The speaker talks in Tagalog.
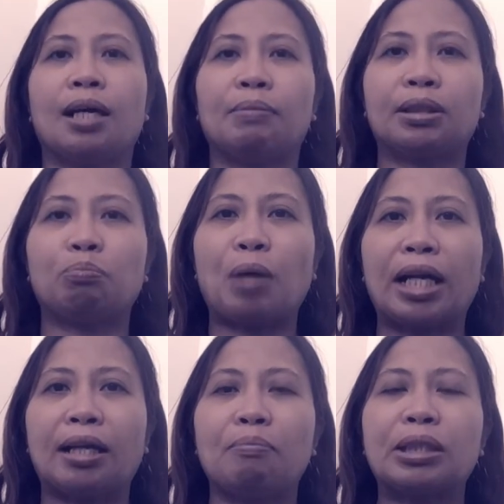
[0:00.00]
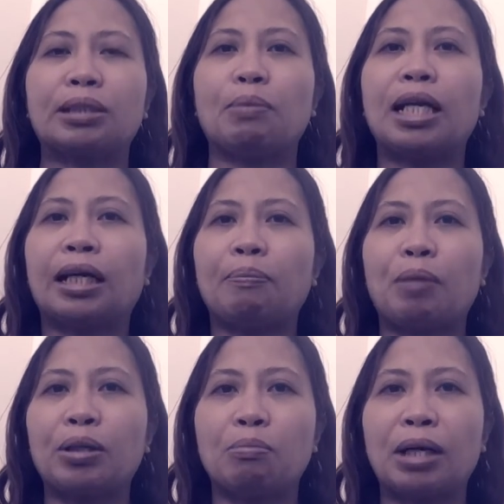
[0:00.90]
mas parang mas malaki pa
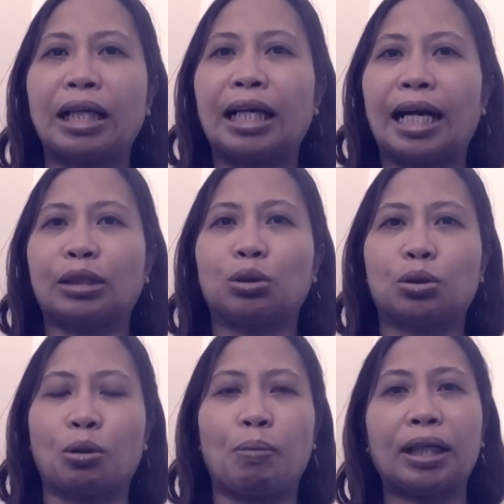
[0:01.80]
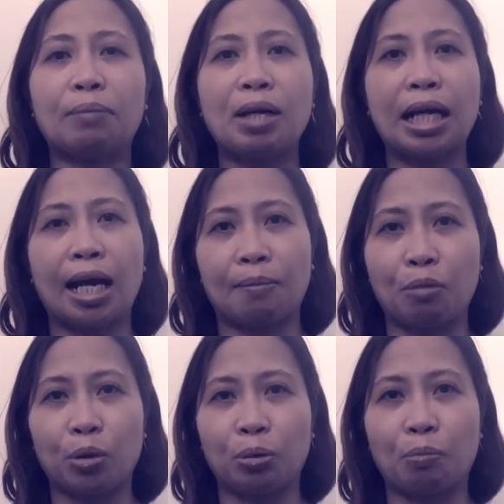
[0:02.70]
yung magagastos ko, parang
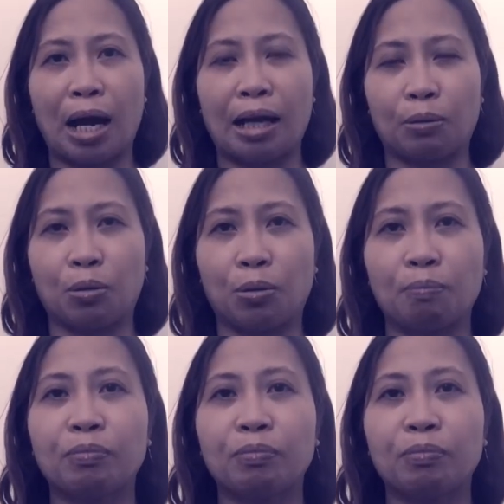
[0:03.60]
mag-aabono pa ako.